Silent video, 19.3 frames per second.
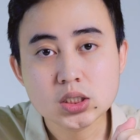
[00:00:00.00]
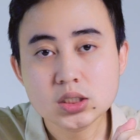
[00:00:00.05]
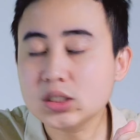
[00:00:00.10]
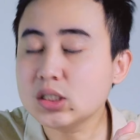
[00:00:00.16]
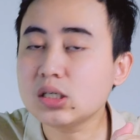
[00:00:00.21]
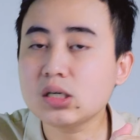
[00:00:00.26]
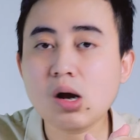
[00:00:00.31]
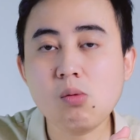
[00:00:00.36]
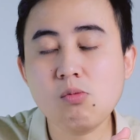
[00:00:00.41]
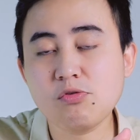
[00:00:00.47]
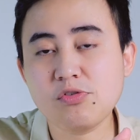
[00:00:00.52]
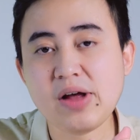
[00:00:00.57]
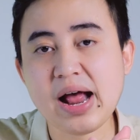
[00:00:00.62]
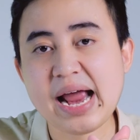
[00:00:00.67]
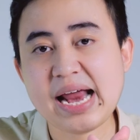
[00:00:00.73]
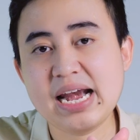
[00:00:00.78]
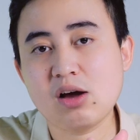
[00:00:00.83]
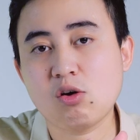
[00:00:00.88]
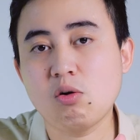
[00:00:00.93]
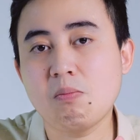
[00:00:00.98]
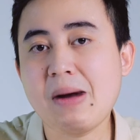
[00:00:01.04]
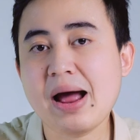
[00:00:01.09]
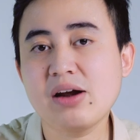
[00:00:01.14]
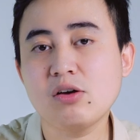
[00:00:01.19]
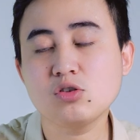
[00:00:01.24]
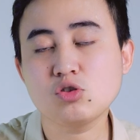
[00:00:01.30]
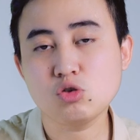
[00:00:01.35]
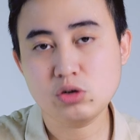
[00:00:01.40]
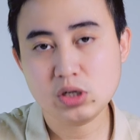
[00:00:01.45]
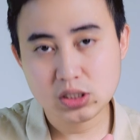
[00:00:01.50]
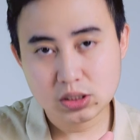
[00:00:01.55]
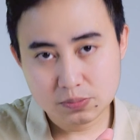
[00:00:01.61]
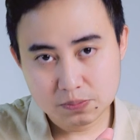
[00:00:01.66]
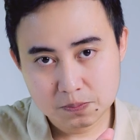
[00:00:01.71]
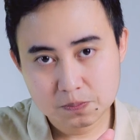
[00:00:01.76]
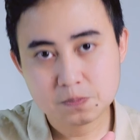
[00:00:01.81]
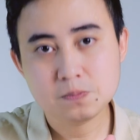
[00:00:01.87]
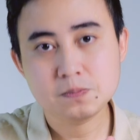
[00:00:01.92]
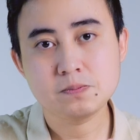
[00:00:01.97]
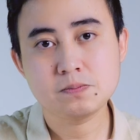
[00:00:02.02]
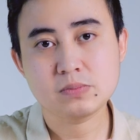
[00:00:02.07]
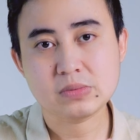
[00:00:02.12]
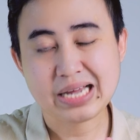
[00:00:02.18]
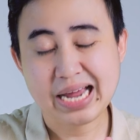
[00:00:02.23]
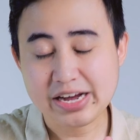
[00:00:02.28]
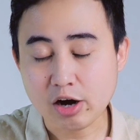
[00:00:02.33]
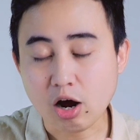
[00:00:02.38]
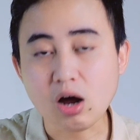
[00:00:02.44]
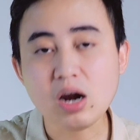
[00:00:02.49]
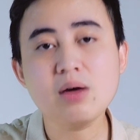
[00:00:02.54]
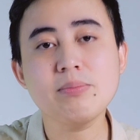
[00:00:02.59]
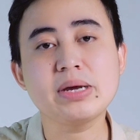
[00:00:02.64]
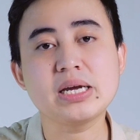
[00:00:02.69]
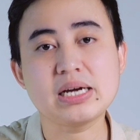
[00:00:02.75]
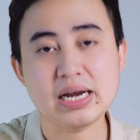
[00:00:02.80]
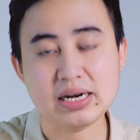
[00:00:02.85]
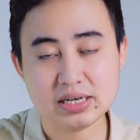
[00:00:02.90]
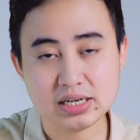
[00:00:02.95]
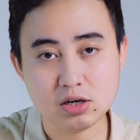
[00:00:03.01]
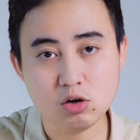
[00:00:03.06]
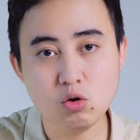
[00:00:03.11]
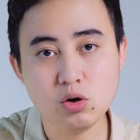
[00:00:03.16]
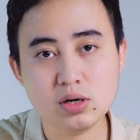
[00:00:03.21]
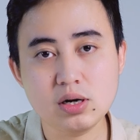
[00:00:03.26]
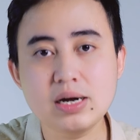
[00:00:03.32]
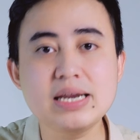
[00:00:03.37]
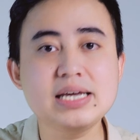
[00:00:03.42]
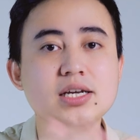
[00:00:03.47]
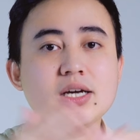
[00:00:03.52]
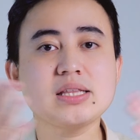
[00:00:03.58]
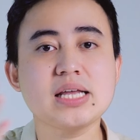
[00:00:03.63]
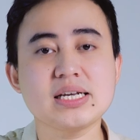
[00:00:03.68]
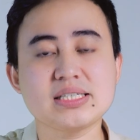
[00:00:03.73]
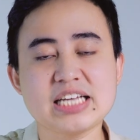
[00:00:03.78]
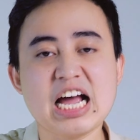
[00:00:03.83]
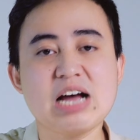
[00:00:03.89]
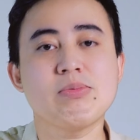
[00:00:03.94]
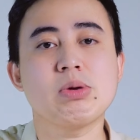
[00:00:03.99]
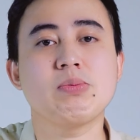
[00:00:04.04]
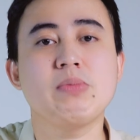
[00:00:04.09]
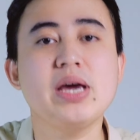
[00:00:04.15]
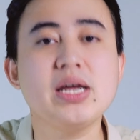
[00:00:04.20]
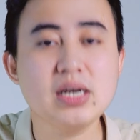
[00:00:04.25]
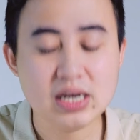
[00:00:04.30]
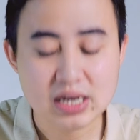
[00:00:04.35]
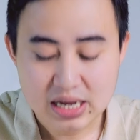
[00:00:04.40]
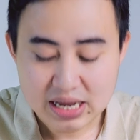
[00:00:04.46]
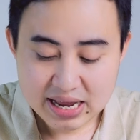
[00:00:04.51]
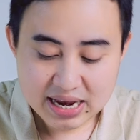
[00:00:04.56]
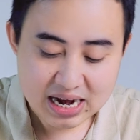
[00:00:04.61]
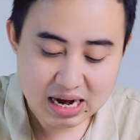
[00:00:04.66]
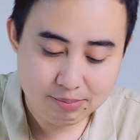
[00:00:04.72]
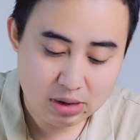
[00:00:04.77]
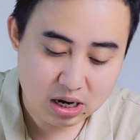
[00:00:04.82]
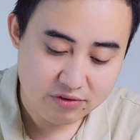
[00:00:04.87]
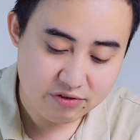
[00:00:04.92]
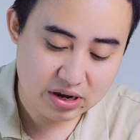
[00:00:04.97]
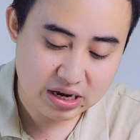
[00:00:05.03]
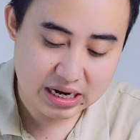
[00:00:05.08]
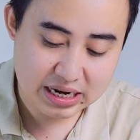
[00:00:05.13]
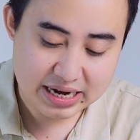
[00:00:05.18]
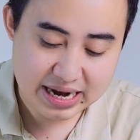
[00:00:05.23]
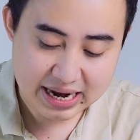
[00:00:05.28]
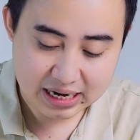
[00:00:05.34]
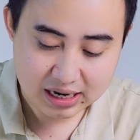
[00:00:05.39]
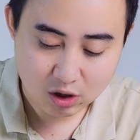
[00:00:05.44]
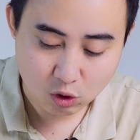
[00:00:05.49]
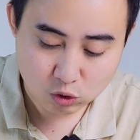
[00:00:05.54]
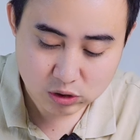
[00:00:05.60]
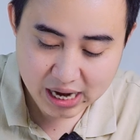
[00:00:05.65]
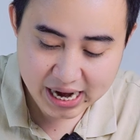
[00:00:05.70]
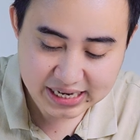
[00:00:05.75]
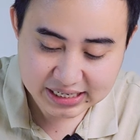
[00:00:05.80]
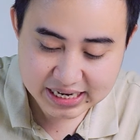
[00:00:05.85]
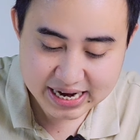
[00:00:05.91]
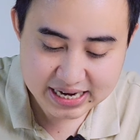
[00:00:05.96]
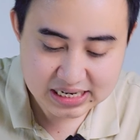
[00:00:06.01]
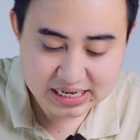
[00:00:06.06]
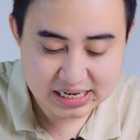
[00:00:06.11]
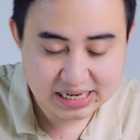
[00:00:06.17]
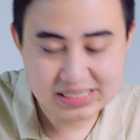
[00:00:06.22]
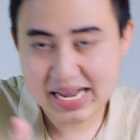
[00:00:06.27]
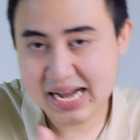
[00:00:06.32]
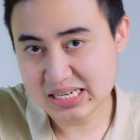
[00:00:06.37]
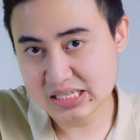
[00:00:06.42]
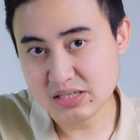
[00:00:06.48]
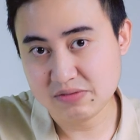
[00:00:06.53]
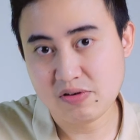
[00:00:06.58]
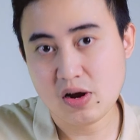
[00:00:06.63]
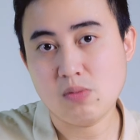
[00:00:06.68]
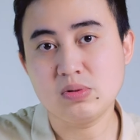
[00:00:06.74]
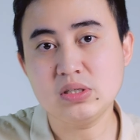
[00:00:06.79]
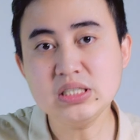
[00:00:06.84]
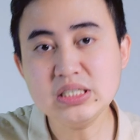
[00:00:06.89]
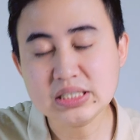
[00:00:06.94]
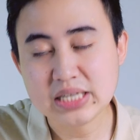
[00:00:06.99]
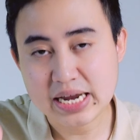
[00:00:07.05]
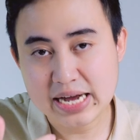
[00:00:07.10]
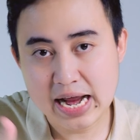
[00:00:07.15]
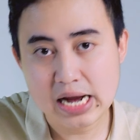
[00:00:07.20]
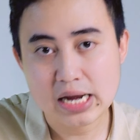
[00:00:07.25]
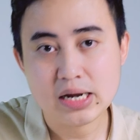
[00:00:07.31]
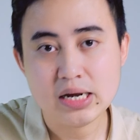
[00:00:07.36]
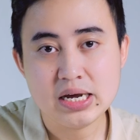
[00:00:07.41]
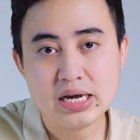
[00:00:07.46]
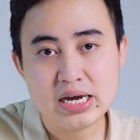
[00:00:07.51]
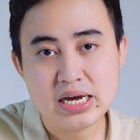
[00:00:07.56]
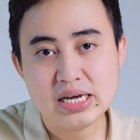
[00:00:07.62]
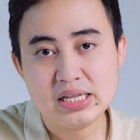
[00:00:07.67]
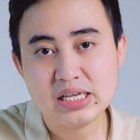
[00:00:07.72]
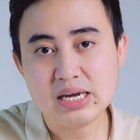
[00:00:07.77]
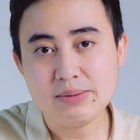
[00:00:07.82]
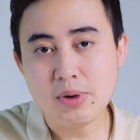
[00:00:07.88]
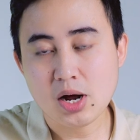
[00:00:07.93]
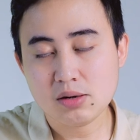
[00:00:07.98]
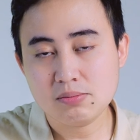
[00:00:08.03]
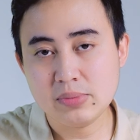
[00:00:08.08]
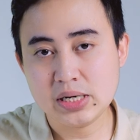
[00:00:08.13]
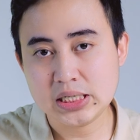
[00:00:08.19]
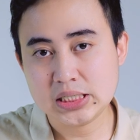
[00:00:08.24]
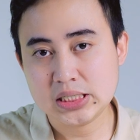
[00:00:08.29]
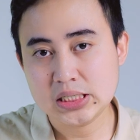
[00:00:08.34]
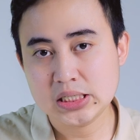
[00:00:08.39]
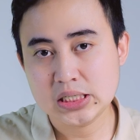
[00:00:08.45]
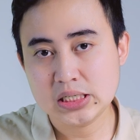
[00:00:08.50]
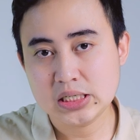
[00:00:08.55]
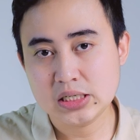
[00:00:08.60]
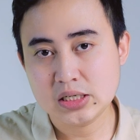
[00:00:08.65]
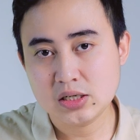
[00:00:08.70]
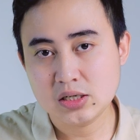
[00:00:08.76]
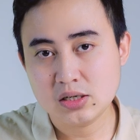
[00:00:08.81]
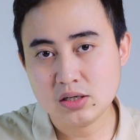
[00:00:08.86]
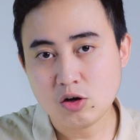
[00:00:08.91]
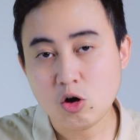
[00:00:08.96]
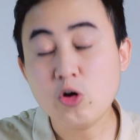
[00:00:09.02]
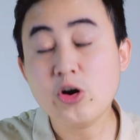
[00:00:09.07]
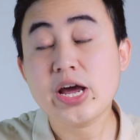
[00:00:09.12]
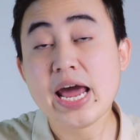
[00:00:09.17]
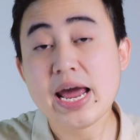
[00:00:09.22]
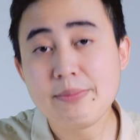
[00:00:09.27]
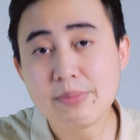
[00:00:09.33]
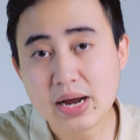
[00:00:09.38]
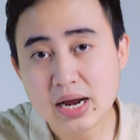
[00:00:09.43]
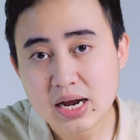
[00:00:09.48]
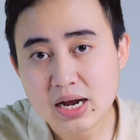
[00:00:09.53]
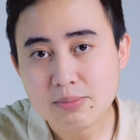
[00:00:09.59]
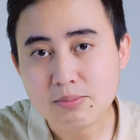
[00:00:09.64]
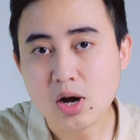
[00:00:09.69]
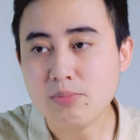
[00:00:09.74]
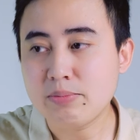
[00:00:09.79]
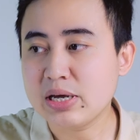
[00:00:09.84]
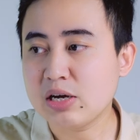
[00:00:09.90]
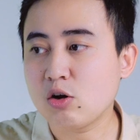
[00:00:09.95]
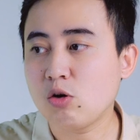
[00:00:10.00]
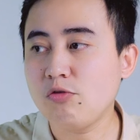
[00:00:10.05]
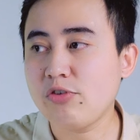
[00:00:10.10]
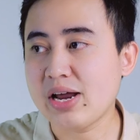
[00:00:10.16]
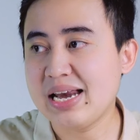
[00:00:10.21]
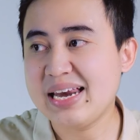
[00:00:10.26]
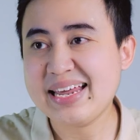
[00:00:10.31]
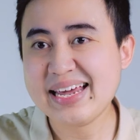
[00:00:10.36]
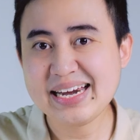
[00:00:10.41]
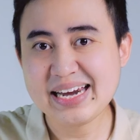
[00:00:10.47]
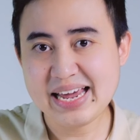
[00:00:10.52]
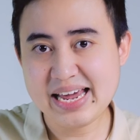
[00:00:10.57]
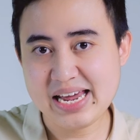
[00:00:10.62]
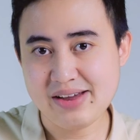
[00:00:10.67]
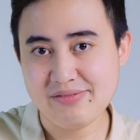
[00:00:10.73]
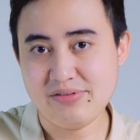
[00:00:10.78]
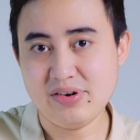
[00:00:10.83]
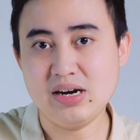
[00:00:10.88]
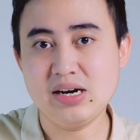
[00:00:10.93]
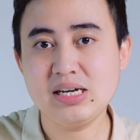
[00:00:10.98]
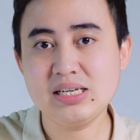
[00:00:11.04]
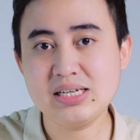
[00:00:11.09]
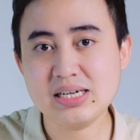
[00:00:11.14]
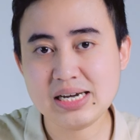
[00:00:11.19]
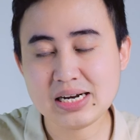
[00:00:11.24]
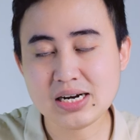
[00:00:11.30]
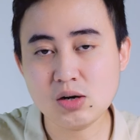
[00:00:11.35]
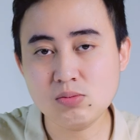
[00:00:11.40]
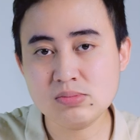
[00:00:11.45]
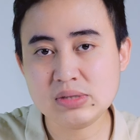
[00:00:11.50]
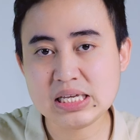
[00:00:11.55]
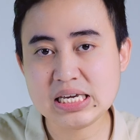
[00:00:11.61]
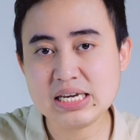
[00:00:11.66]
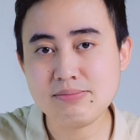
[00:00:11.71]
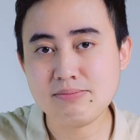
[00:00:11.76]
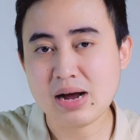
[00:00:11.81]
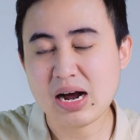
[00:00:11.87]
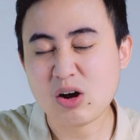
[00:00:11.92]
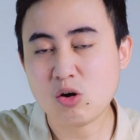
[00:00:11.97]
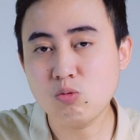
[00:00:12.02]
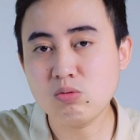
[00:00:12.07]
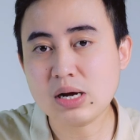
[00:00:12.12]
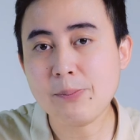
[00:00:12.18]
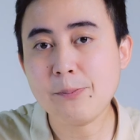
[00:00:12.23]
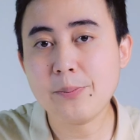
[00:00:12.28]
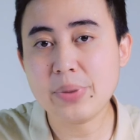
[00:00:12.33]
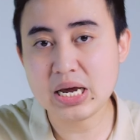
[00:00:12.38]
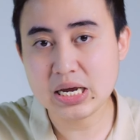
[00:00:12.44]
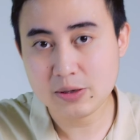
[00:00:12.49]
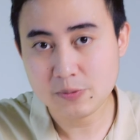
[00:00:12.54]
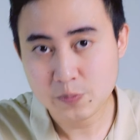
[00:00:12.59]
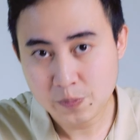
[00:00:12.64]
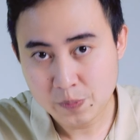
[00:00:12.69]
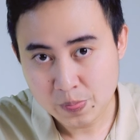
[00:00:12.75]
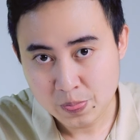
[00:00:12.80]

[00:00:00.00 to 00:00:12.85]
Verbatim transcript: chứ không phải là của Panasonic. Cái đó là mình khẳng định luôn. Lý do tại sao mình biết là bởi vì để cấu thành nên những cái sạc dự phòng như thế này thì bọn mình ôi em à, bọn mình cũng phải liên hệ với những cái công ty mà cung cấp pin